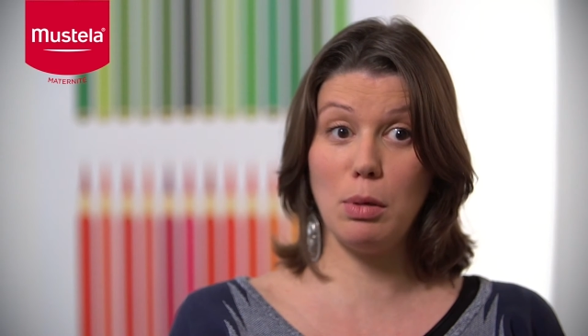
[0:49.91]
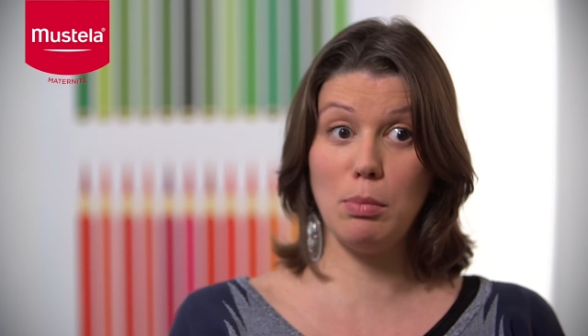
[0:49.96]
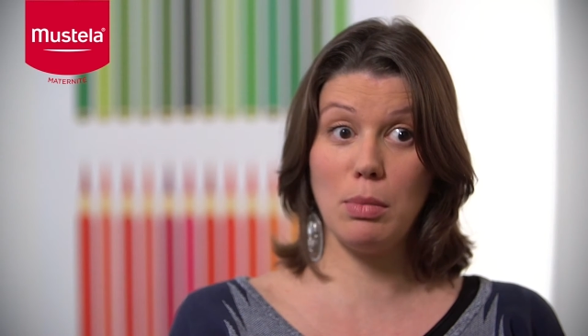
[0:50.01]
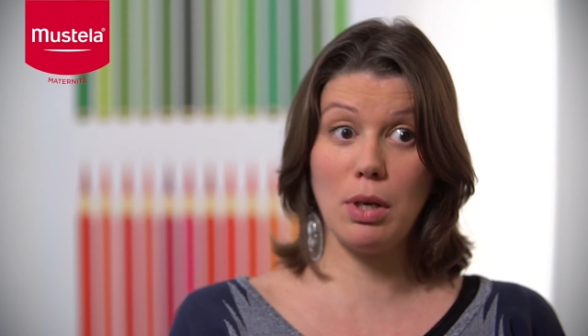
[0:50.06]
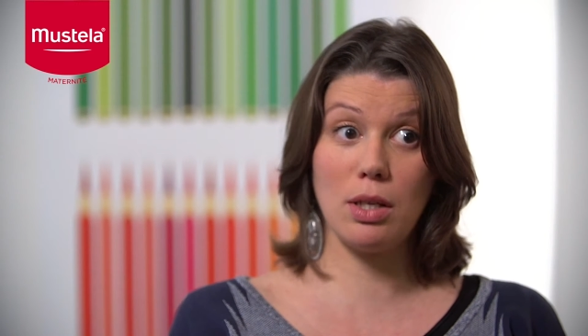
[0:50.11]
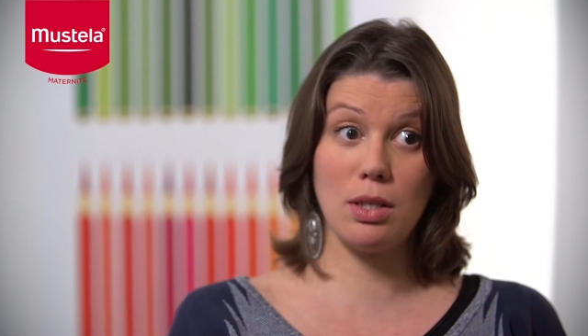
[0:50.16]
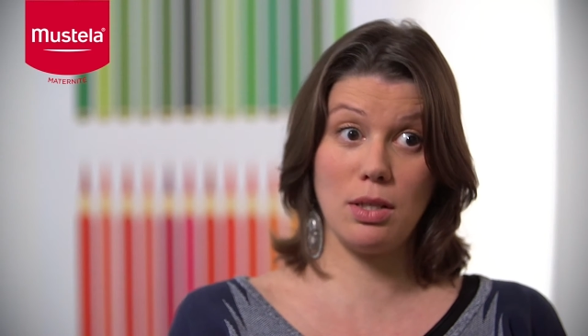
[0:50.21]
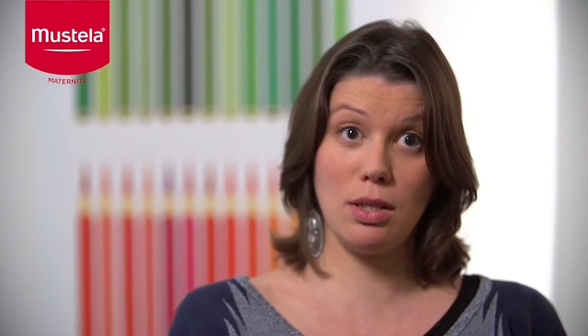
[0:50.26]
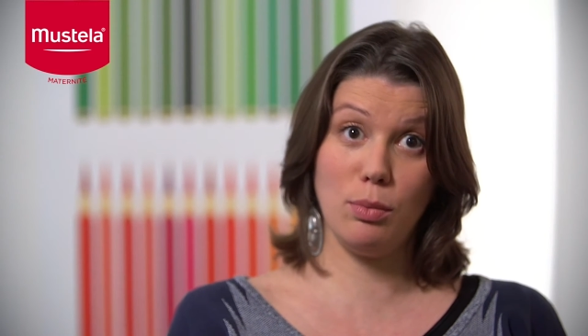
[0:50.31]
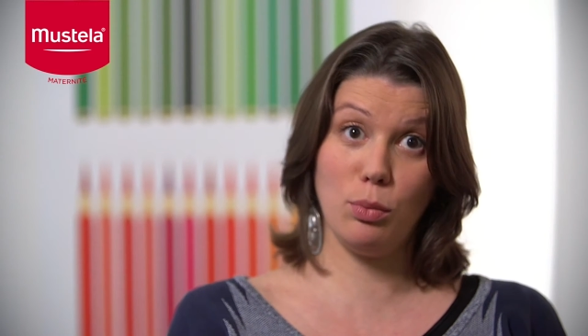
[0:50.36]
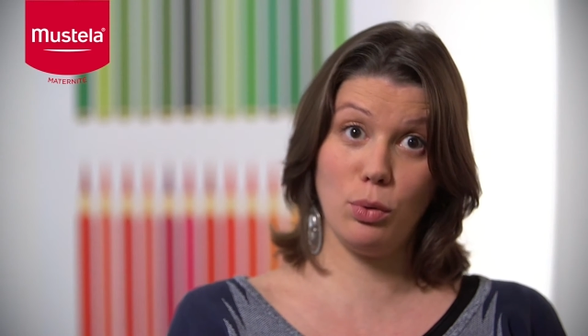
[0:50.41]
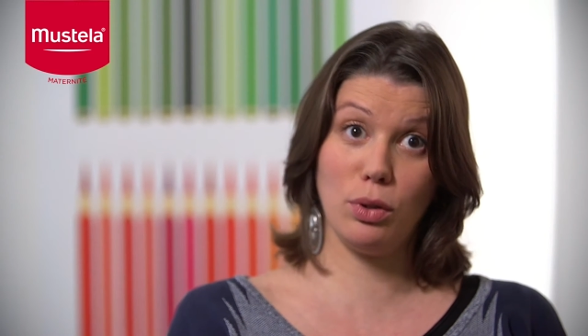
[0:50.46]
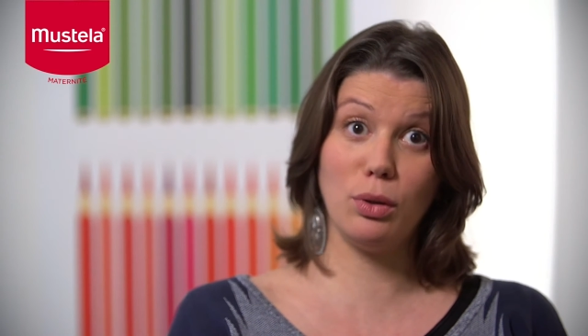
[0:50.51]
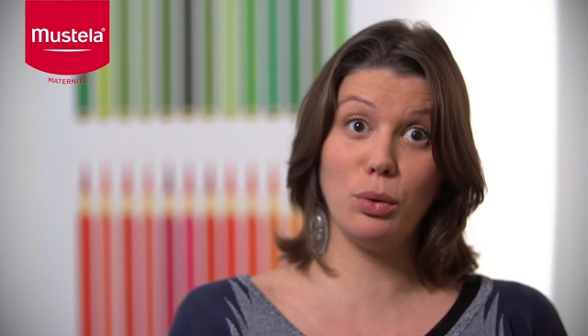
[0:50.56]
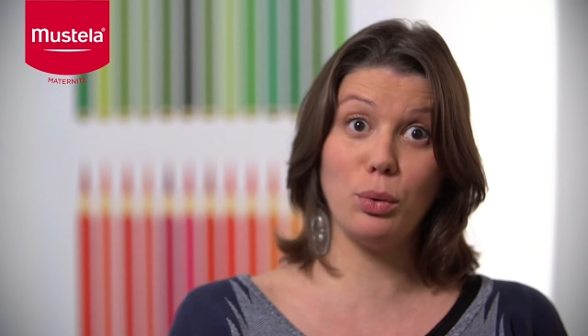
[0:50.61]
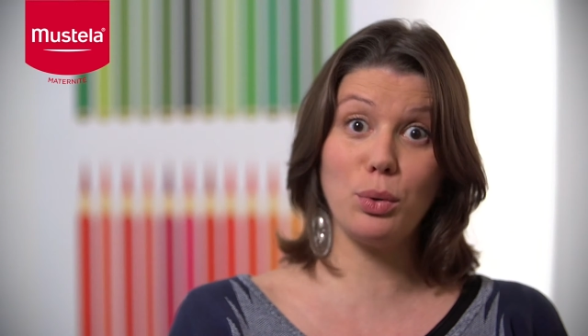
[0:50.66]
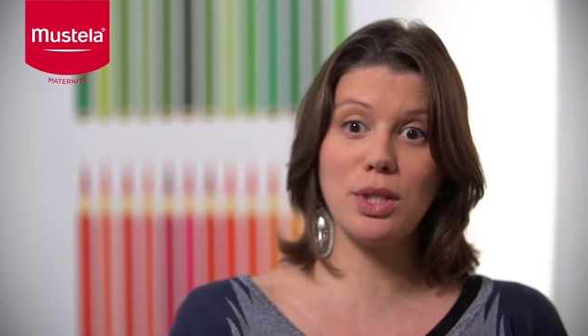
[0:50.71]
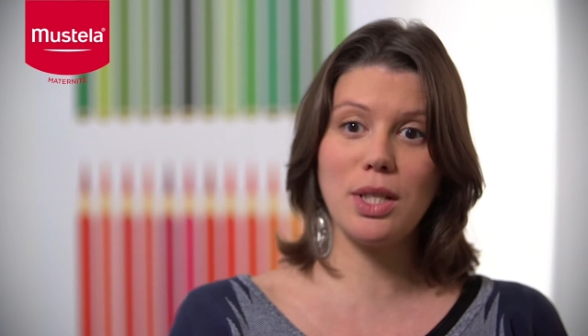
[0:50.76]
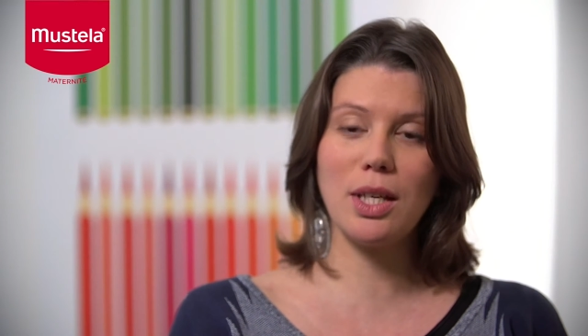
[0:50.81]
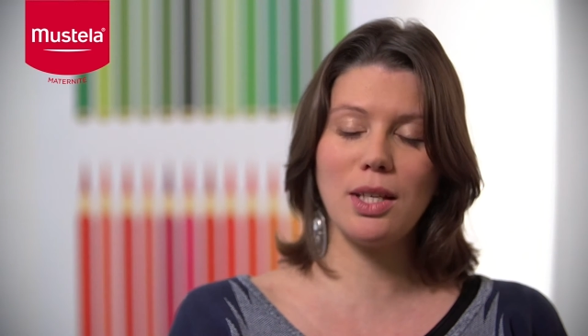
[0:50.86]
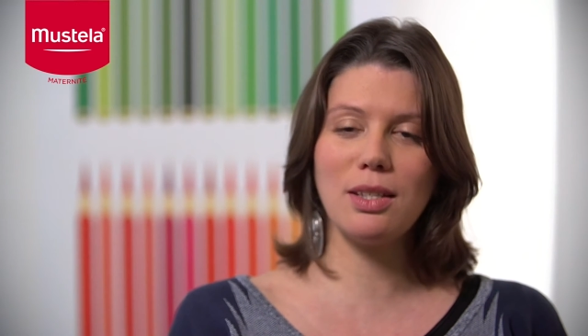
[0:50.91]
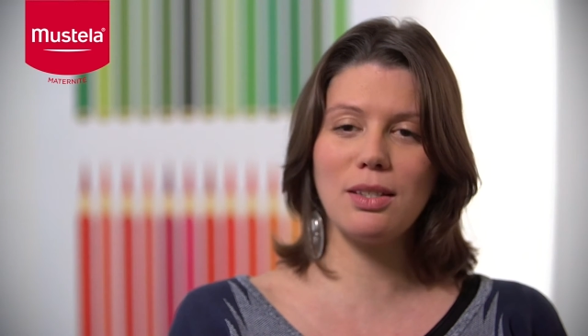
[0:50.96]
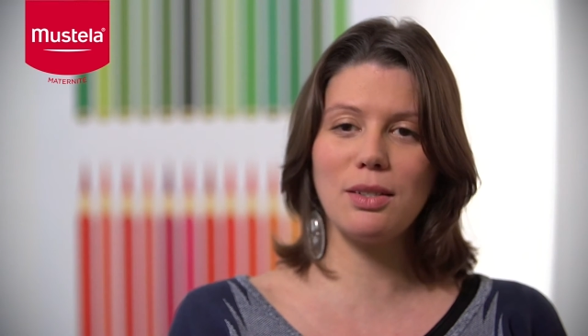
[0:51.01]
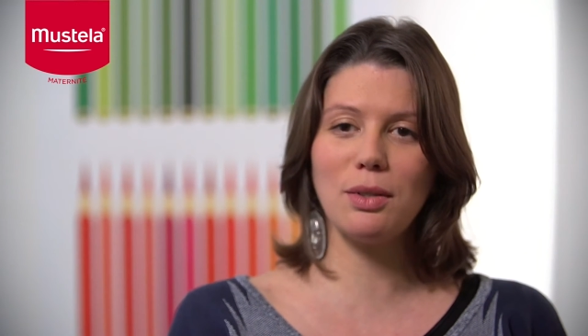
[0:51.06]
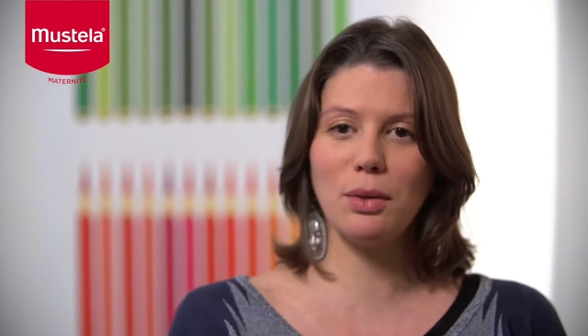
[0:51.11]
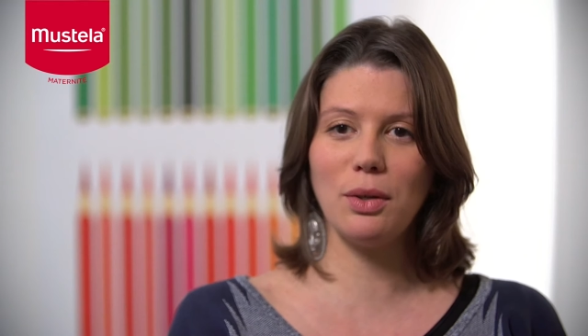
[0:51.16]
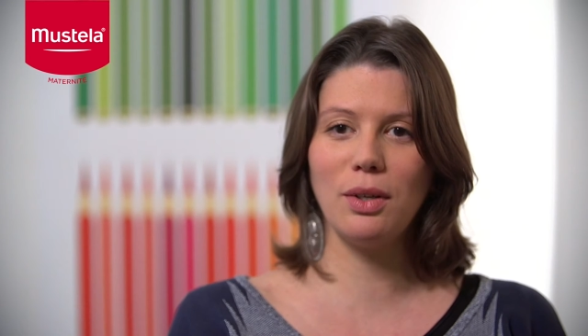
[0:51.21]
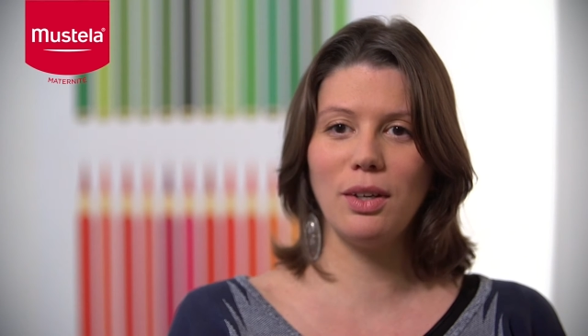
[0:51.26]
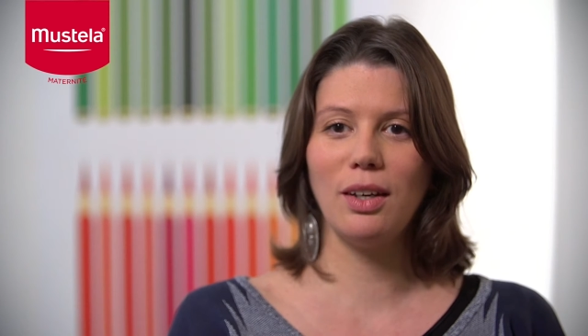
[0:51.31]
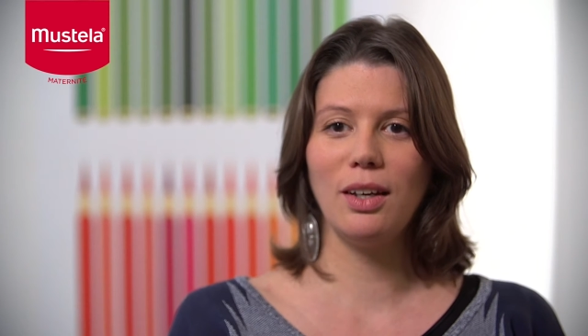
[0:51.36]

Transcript: même à six mois de grossesse,